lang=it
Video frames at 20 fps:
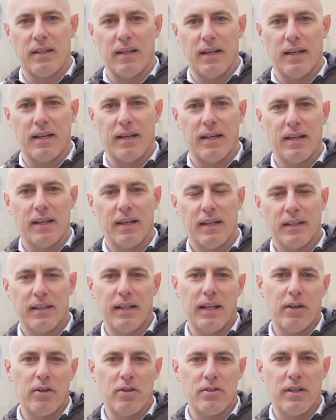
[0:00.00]

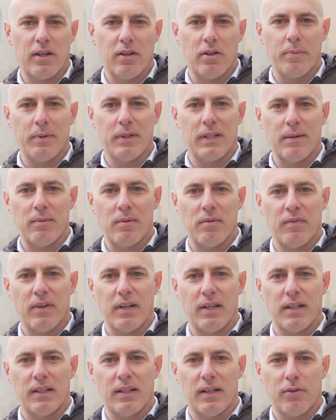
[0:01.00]
delle cose che noi mettiamo in
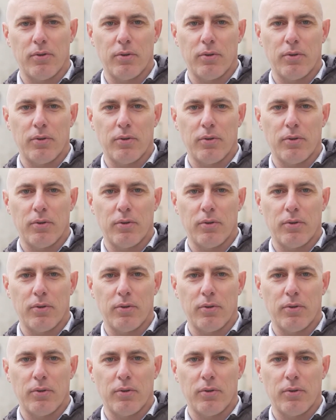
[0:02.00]
vendita